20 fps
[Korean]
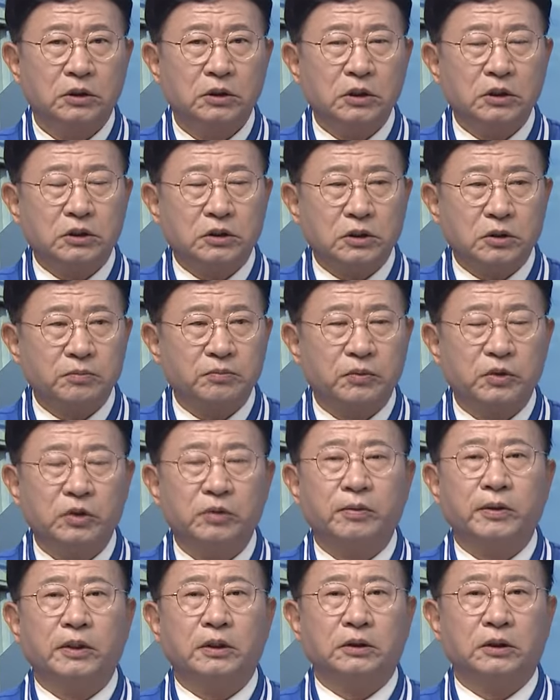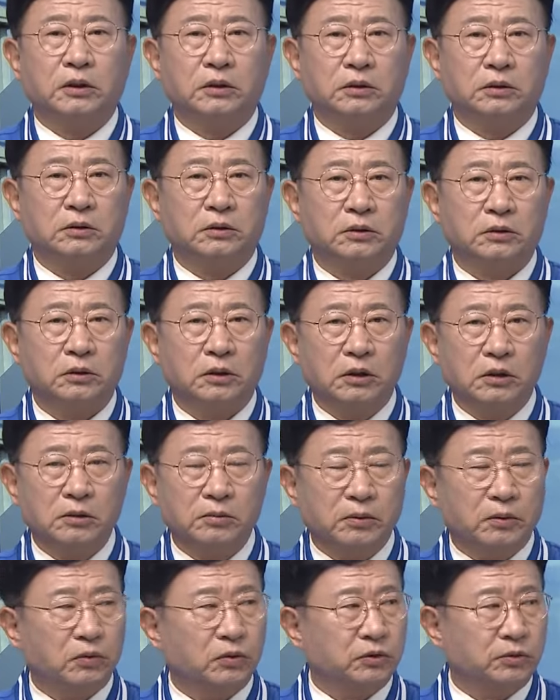1.2배나 되는 예,
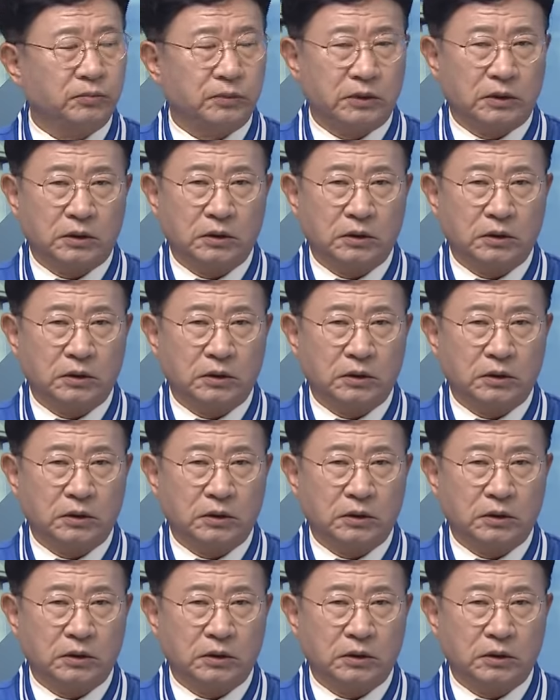넓은 넓어 곳입니다.